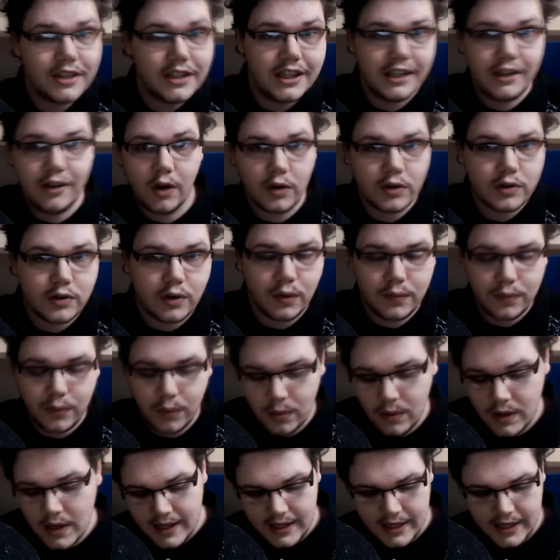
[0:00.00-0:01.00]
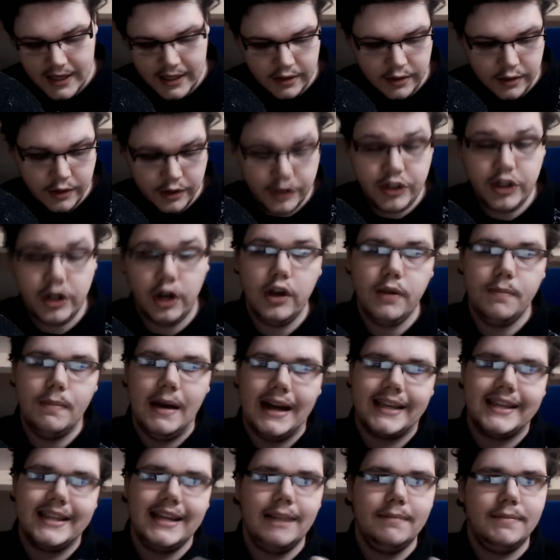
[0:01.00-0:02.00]
qui danse en fond. Et euh, Joy,
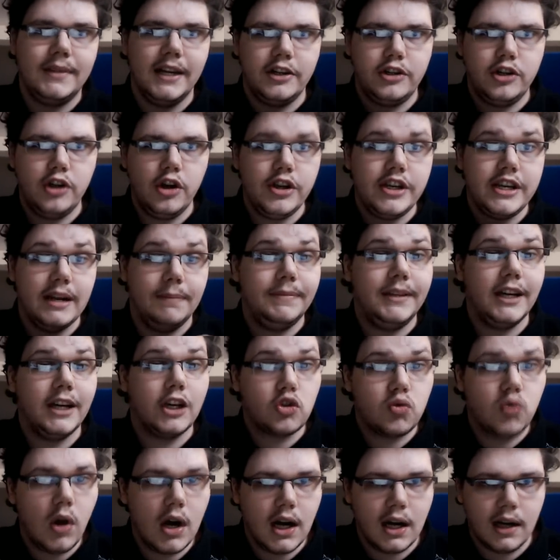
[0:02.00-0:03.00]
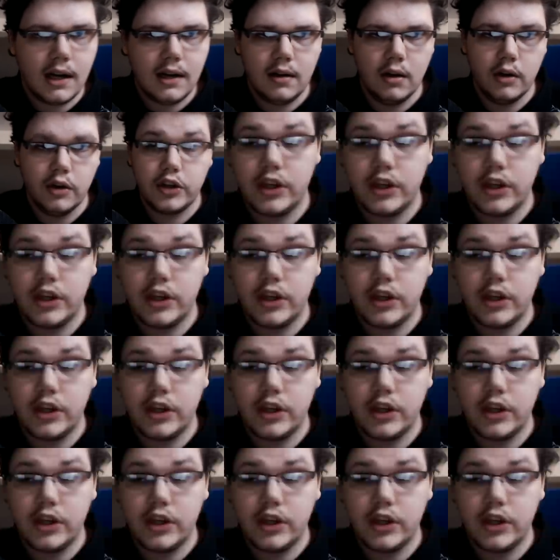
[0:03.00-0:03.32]
bah calme ta Joy, calme ta joie, hein.